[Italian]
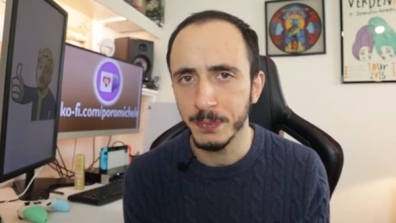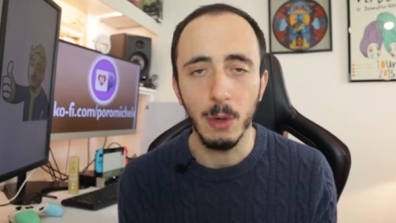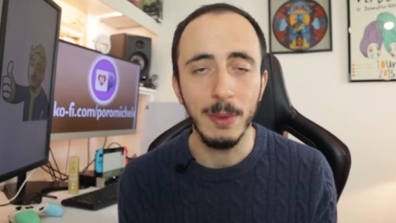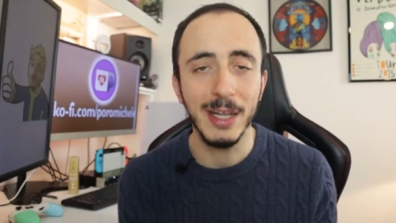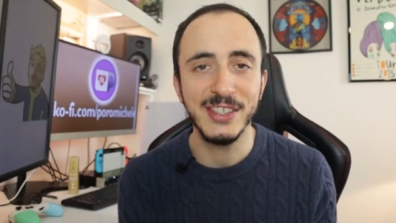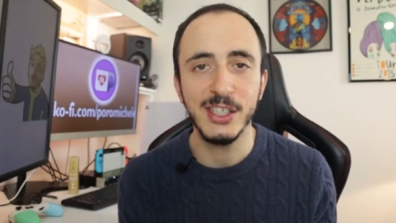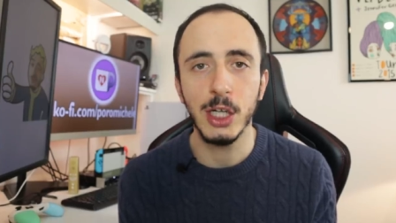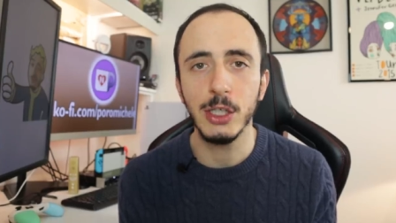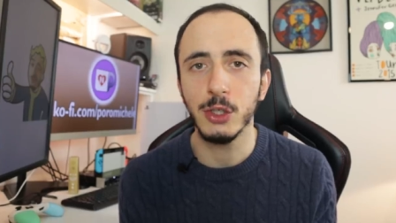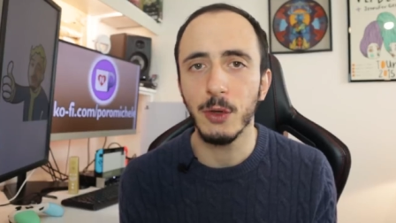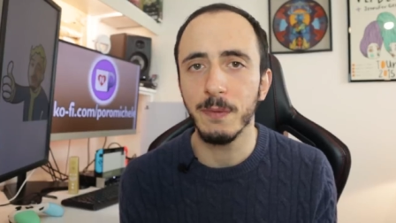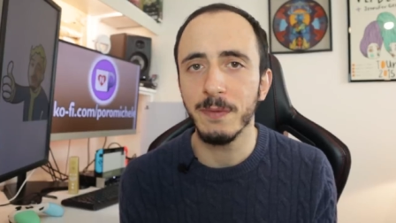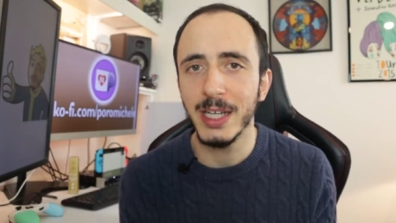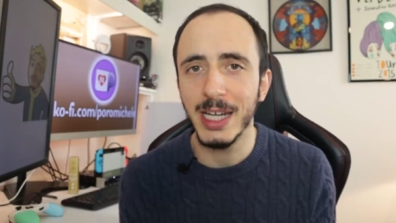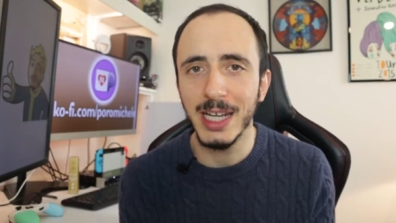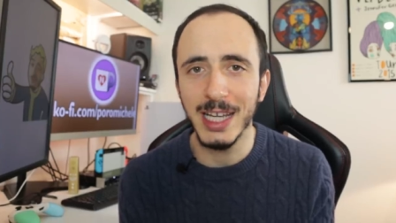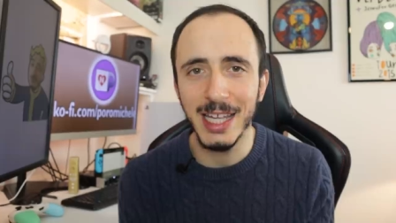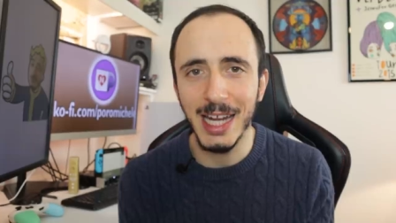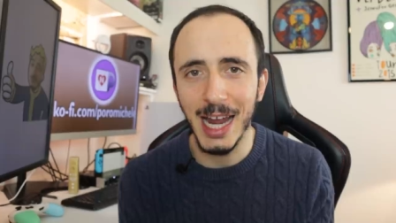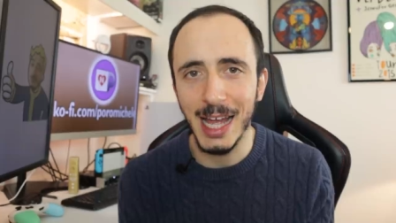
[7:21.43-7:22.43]
Come al solito vi
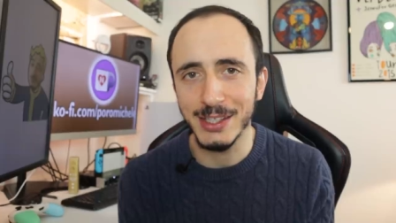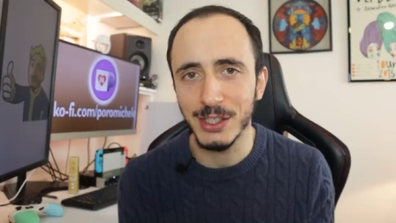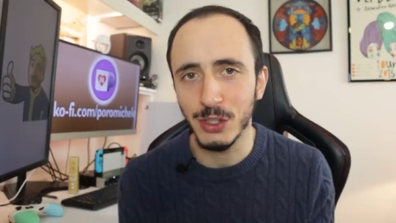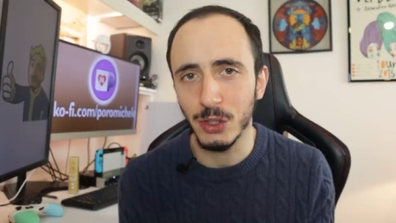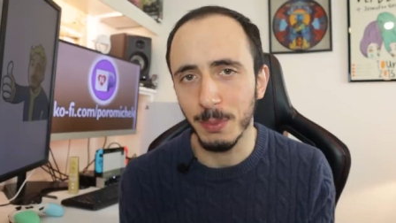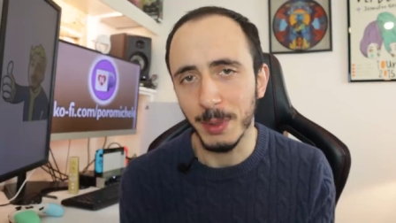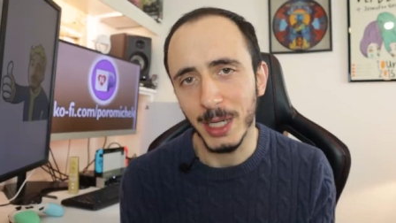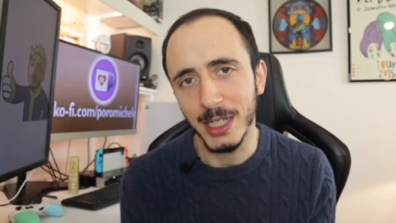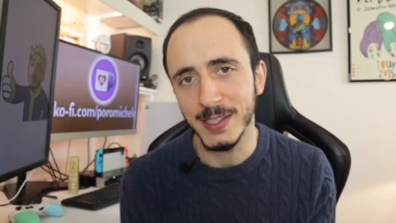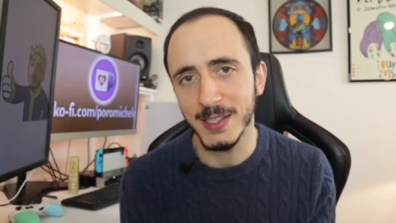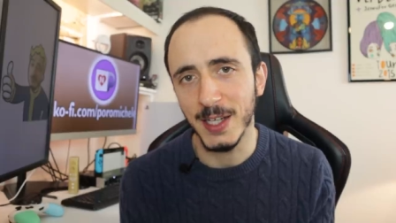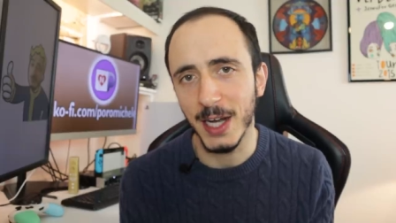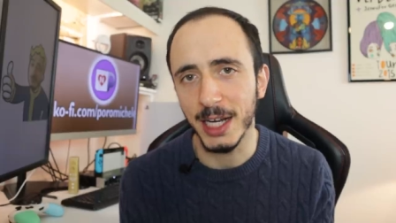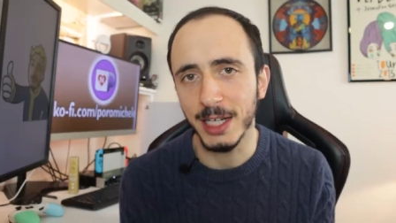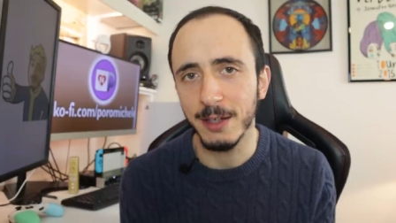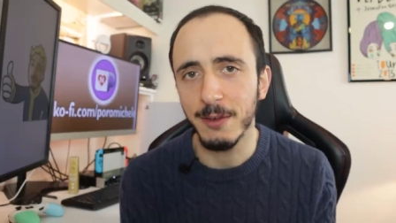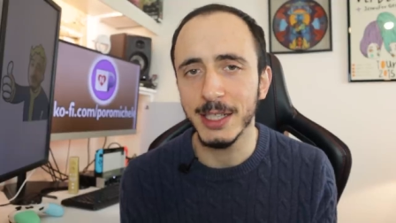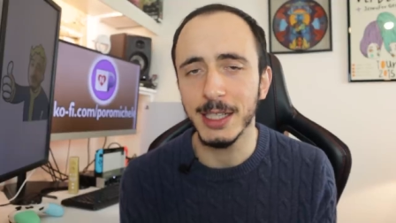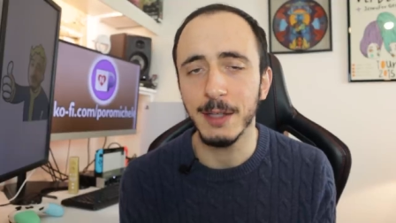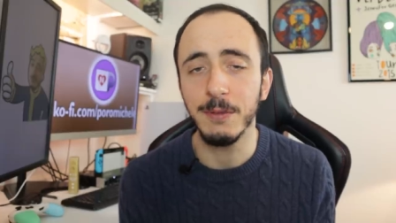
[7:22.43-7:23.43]
ringrazio per essere
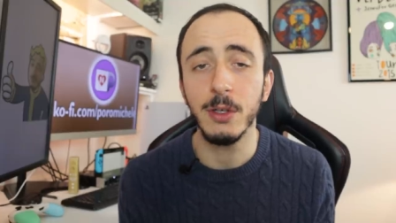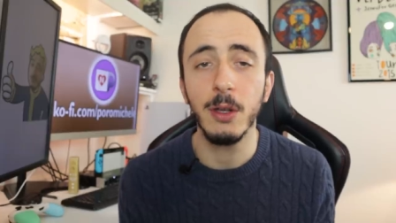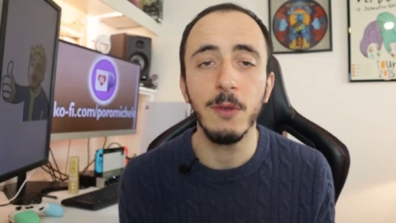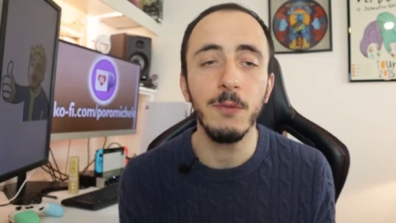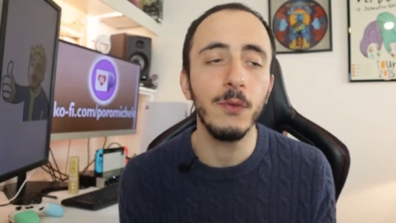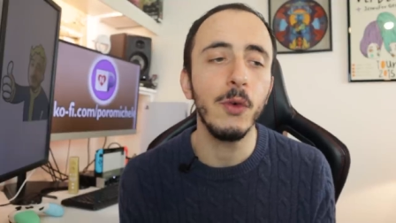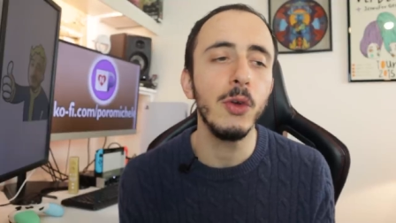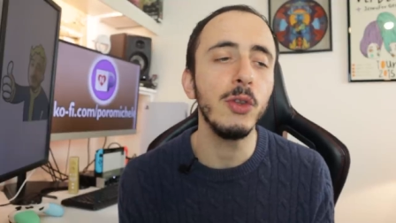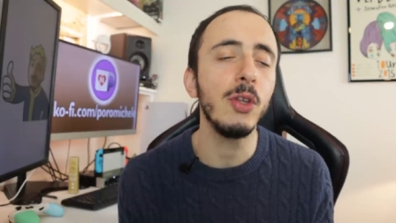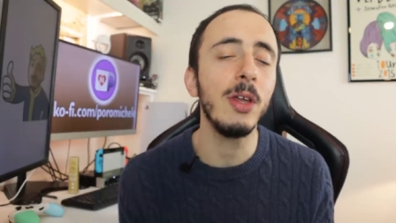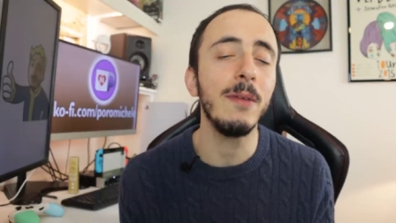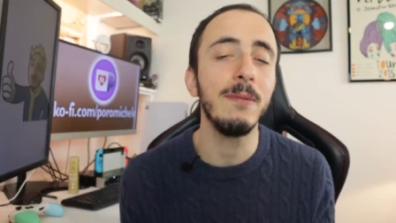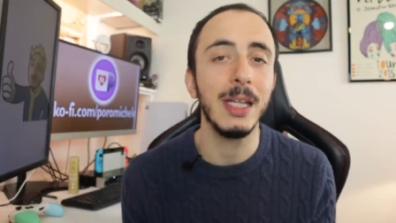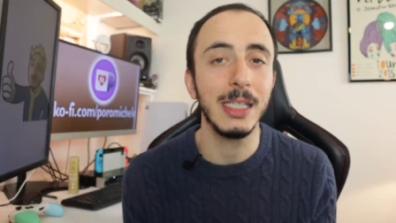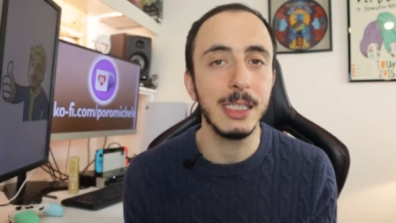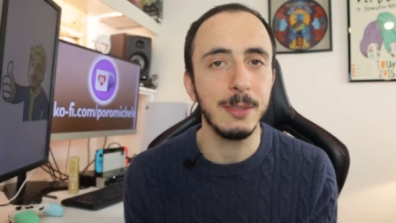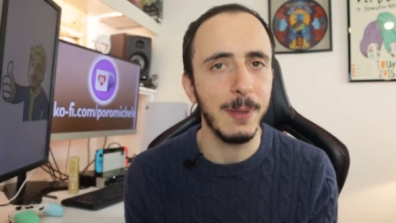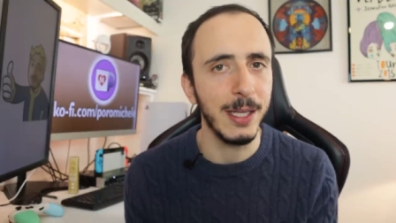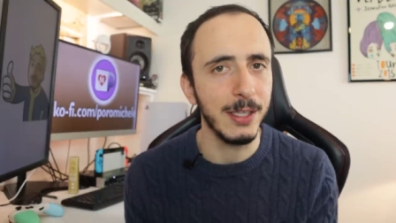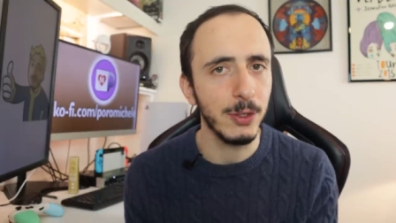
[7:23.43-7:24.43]
arrivati fino in fondo e vi
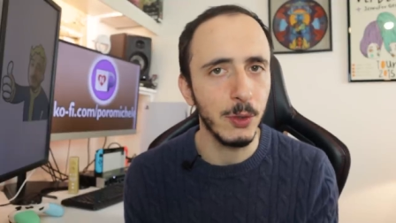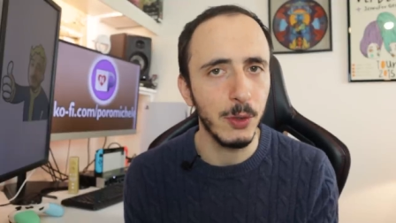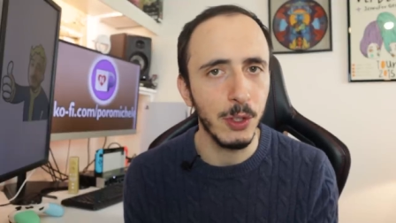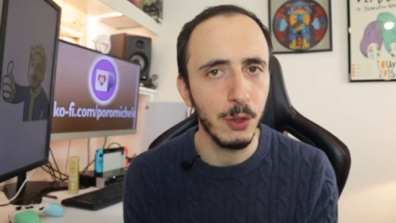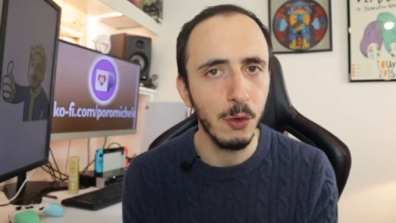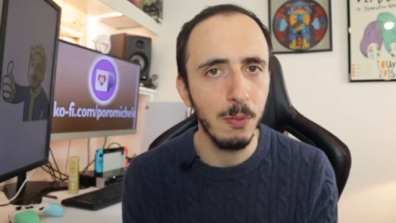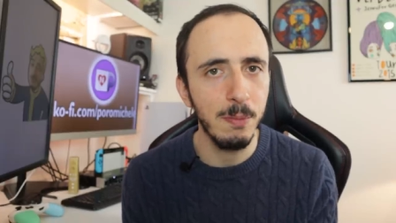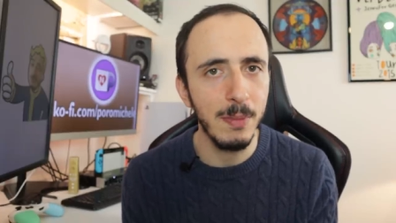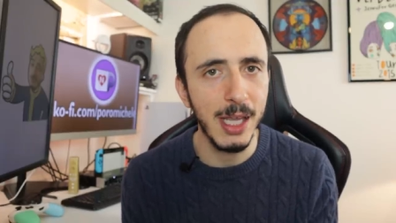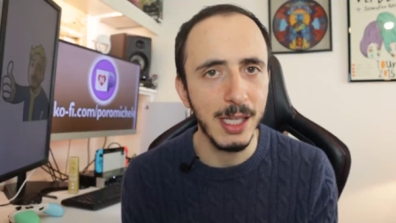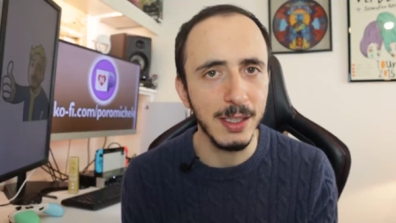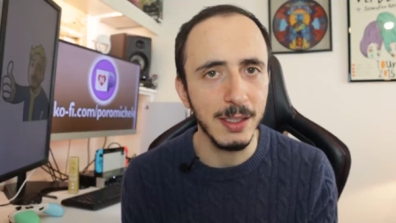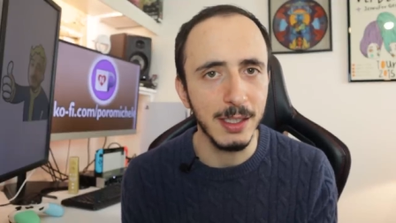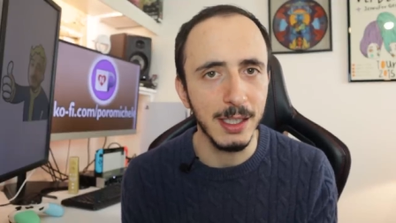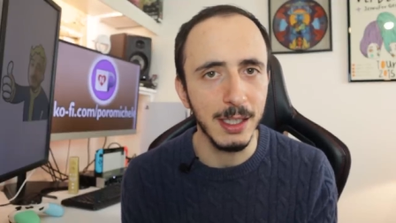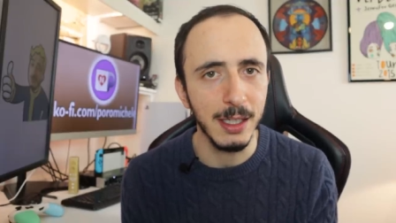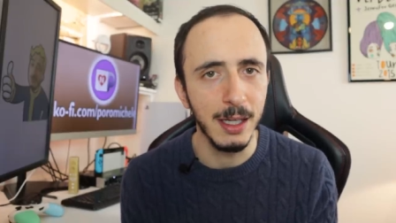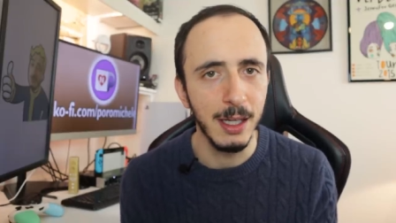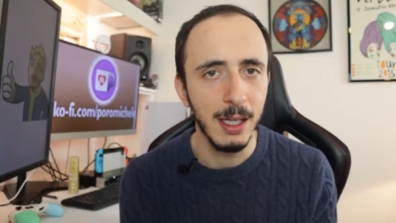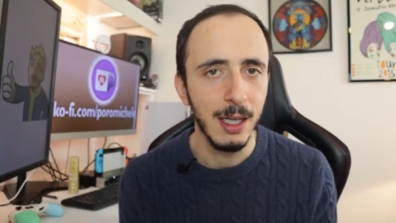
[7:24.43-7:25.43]
aspetto nei
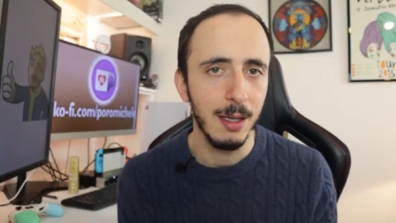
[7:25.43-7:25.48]
commenti.